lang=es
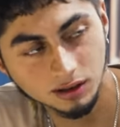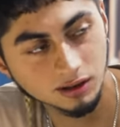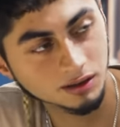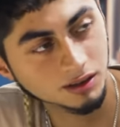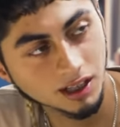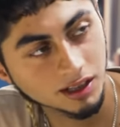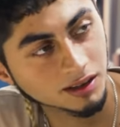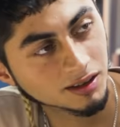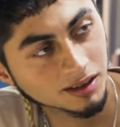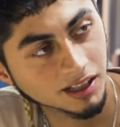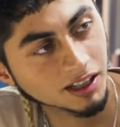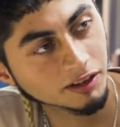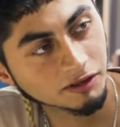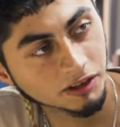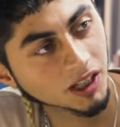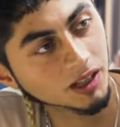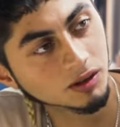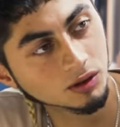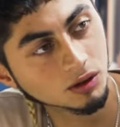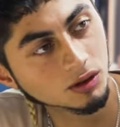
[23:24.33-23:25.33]
y ya entré
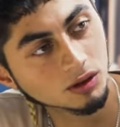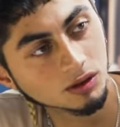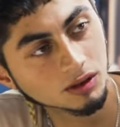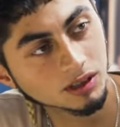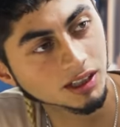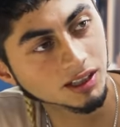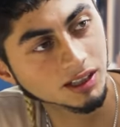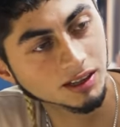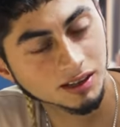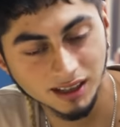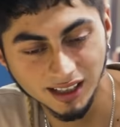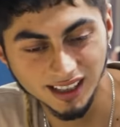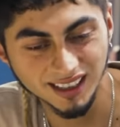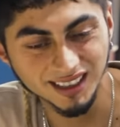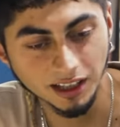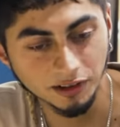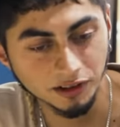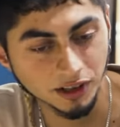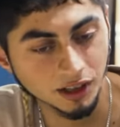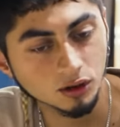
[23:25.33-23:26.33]
viéndolo y entré
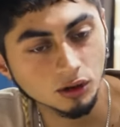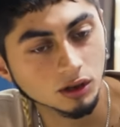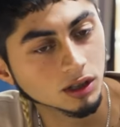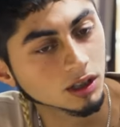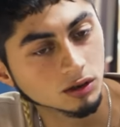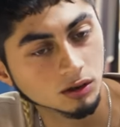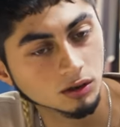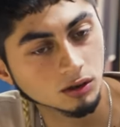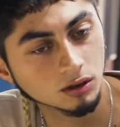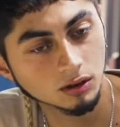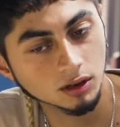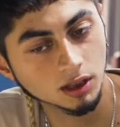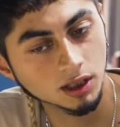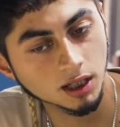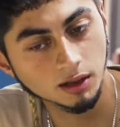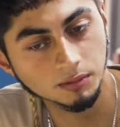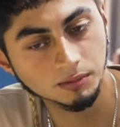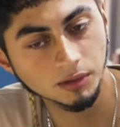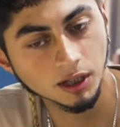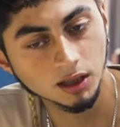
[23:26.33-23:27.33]
sabiendo que todo
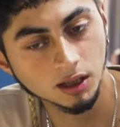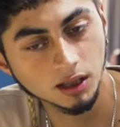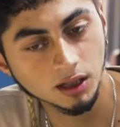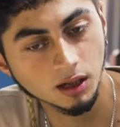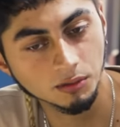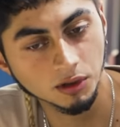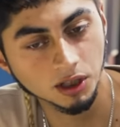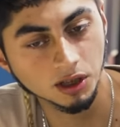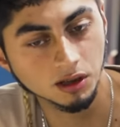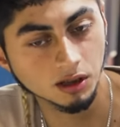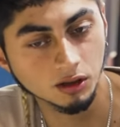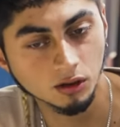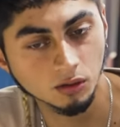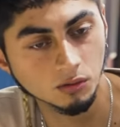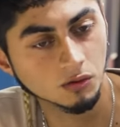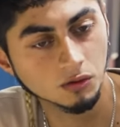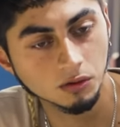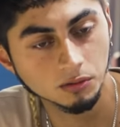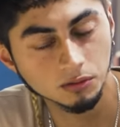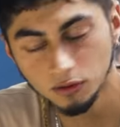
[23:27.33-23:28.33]
era prácticamente
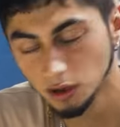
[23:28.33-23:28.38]
como,